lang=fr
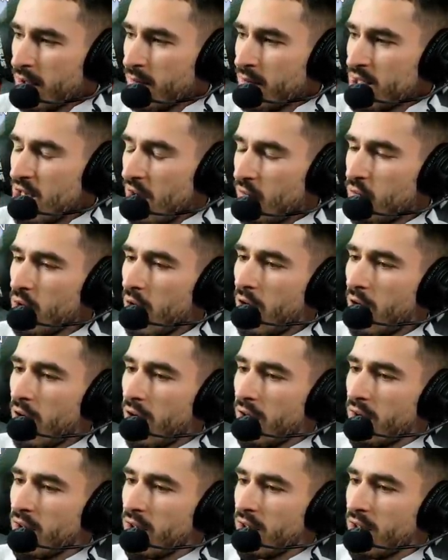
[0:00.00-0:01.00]
J'avoue là
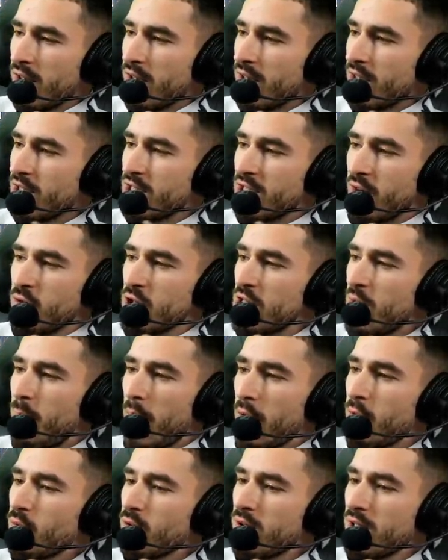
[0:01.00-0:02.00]
euh, j'avoue j'ai pas
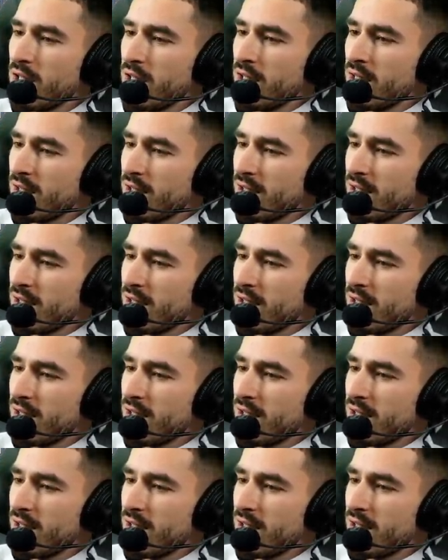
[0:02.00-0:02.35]
compté.